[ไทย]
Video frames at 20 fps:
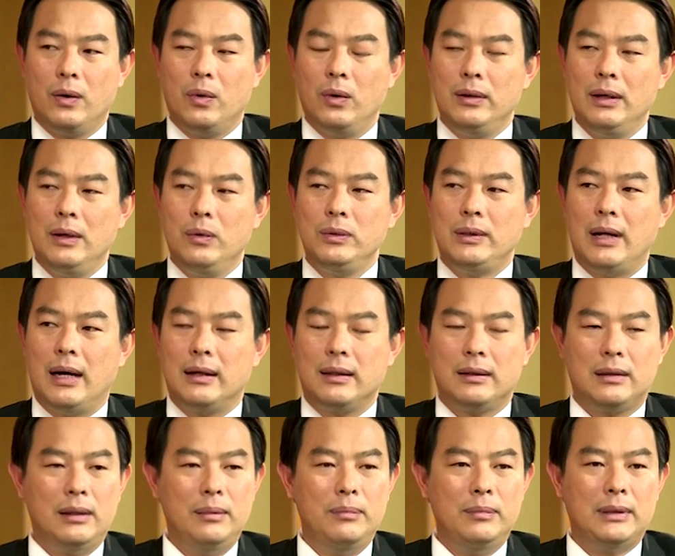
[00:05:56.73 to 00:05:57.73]
คนที่รู้จัก
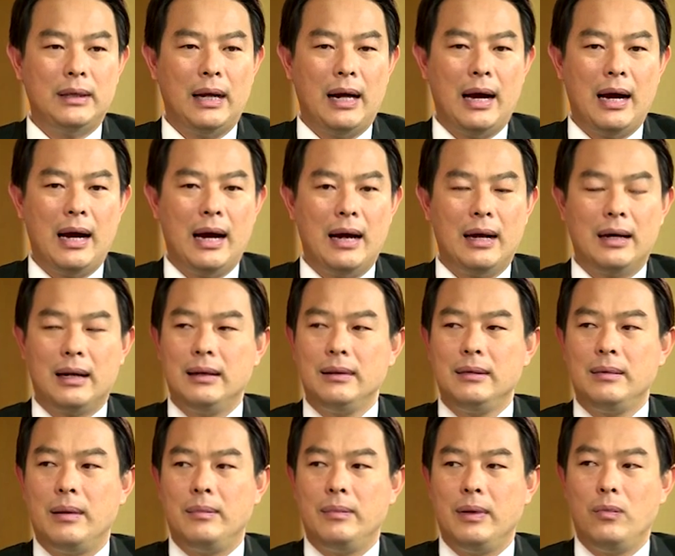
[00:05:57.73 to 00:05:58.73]
ชิมชากัน
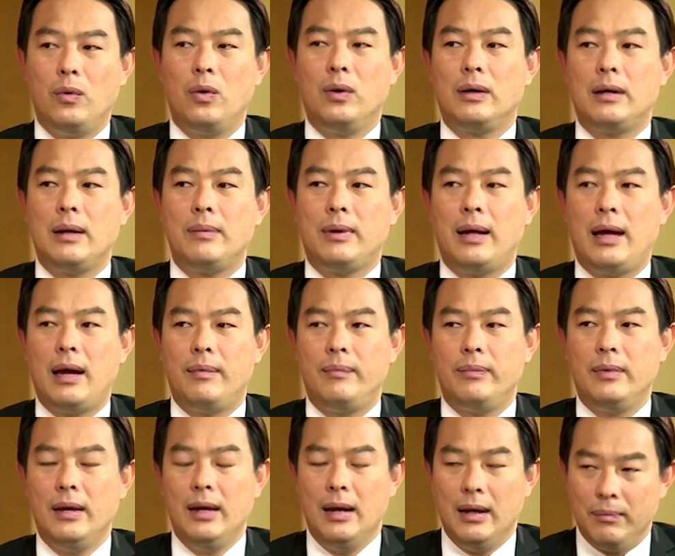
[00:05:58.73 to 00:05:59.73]
แบบในวงแค
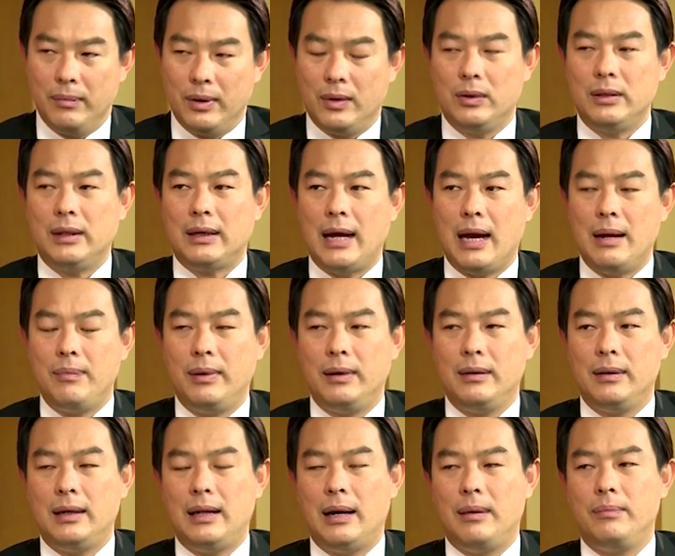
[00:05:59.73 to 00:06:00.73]
บๆ มันก็จะกลายเป็
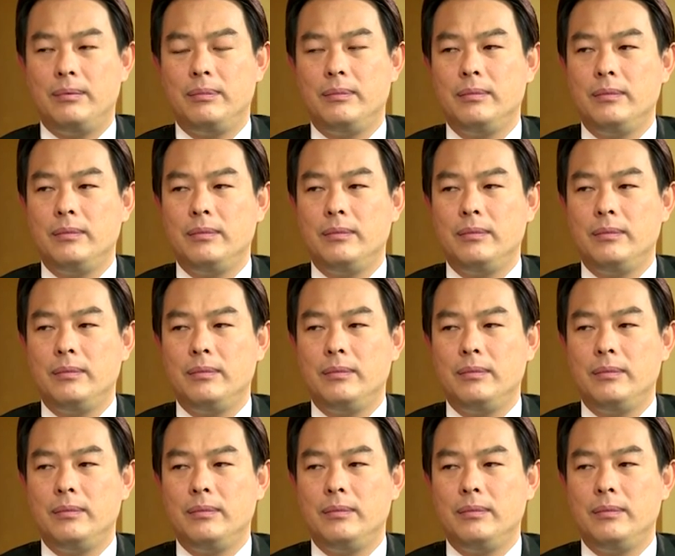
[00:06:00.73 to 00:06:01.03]
นระดับ